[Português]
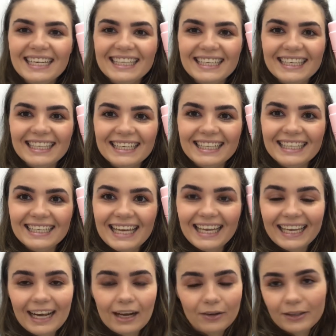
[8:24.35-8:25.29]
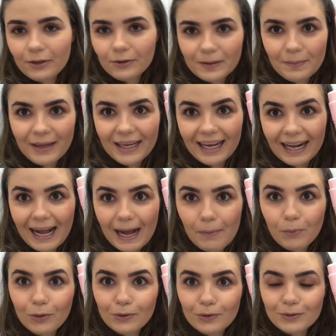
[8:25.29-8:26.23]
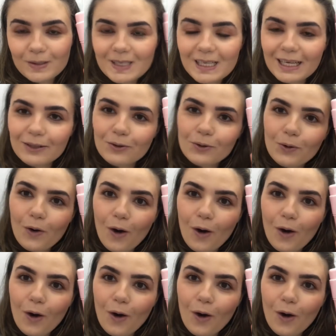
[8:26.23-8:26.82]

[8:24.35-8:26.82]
E é legal que eu também acabo usando